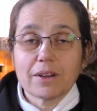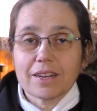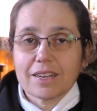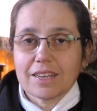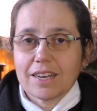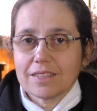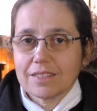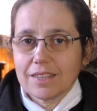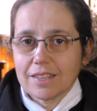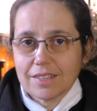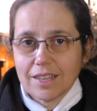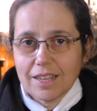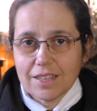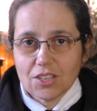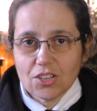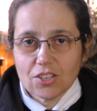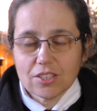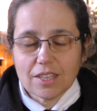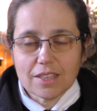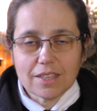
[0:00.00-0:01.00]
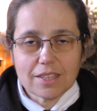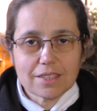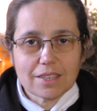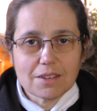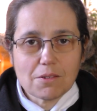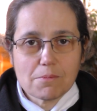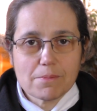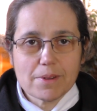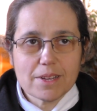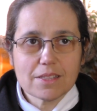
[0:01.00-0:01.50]
gracias a Dios, en
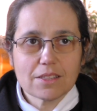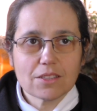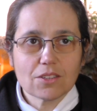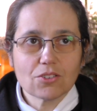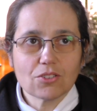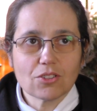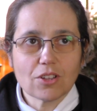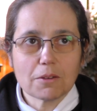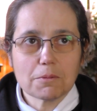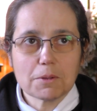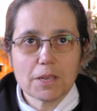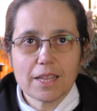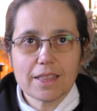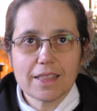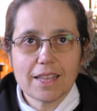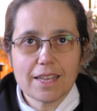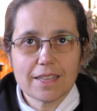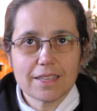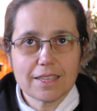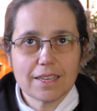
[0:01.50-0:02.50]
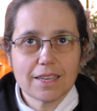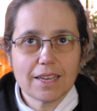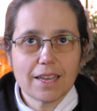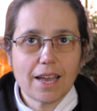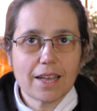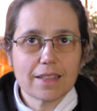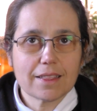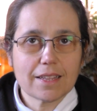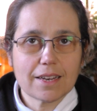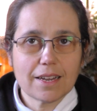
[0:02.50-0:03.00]
ese momento no había
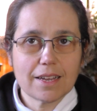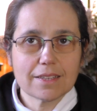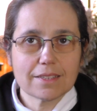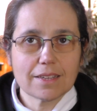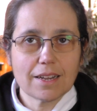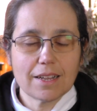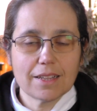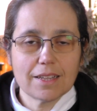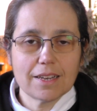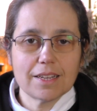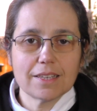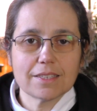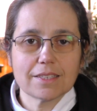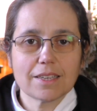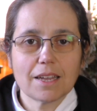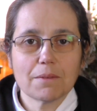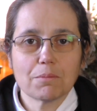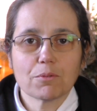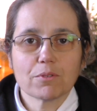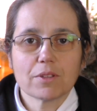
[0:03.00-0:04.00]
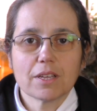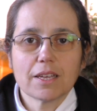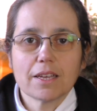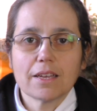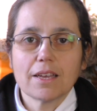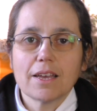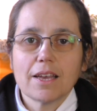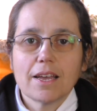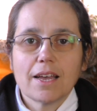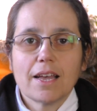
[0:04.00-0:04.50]
nadie atrás a la derecha,
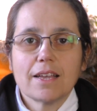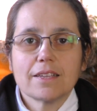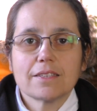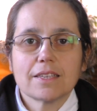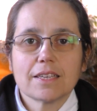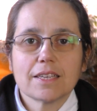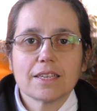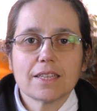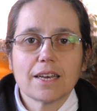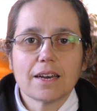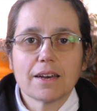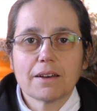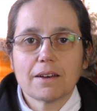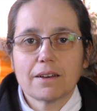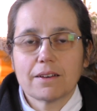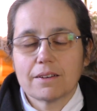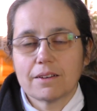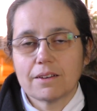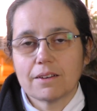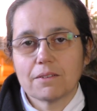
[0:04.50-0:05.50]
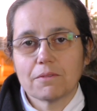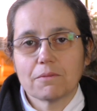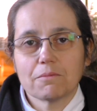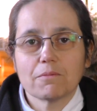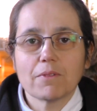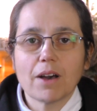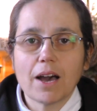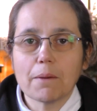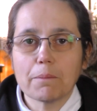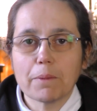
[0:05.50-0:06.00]
pude enseguida em,
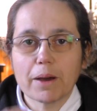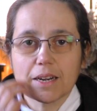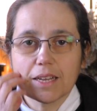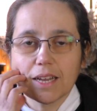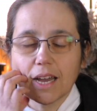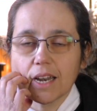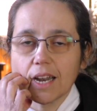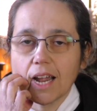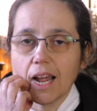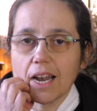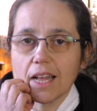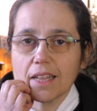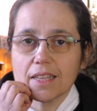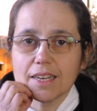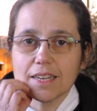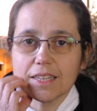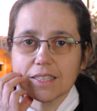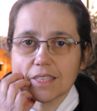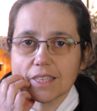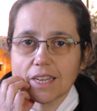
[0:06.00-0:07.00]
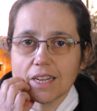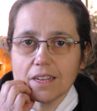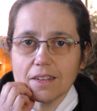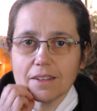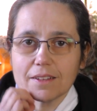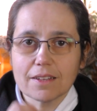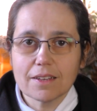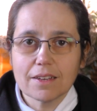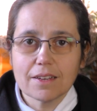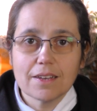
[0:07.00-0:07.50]
aparcar a la derecha,
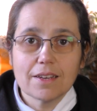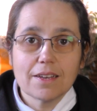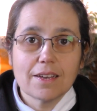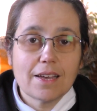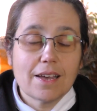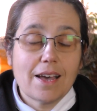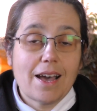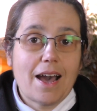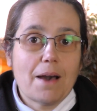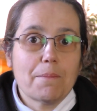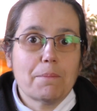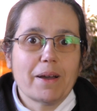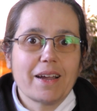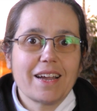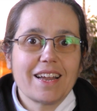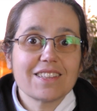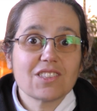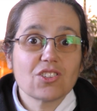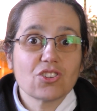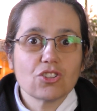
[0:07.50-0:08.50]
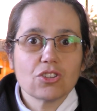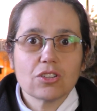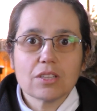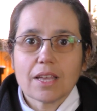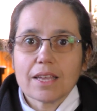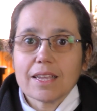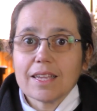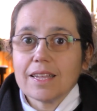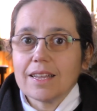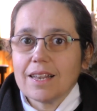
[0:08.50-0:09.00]
apagar todo
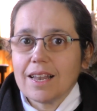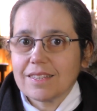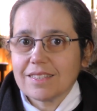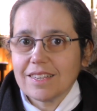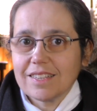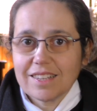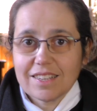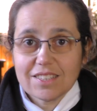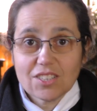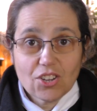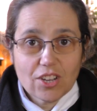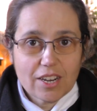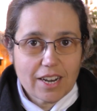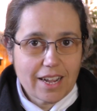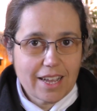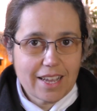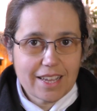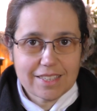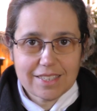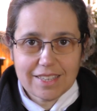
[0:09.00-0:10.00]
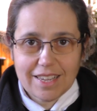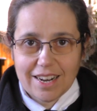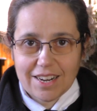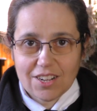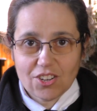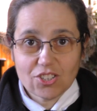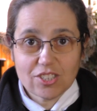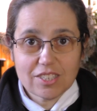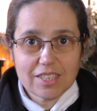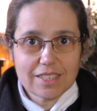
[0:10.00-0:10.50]
y la sensación era, es que el
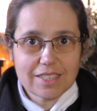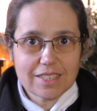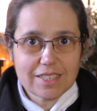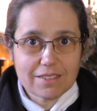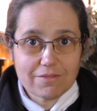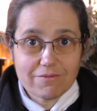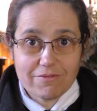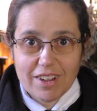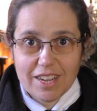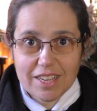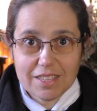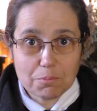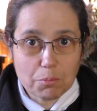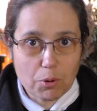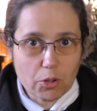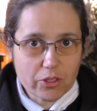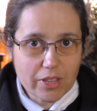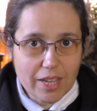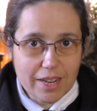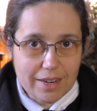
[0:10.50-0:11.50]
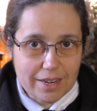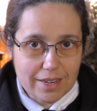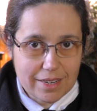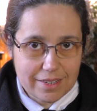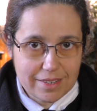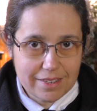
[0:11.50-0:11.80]
coche va a explotar.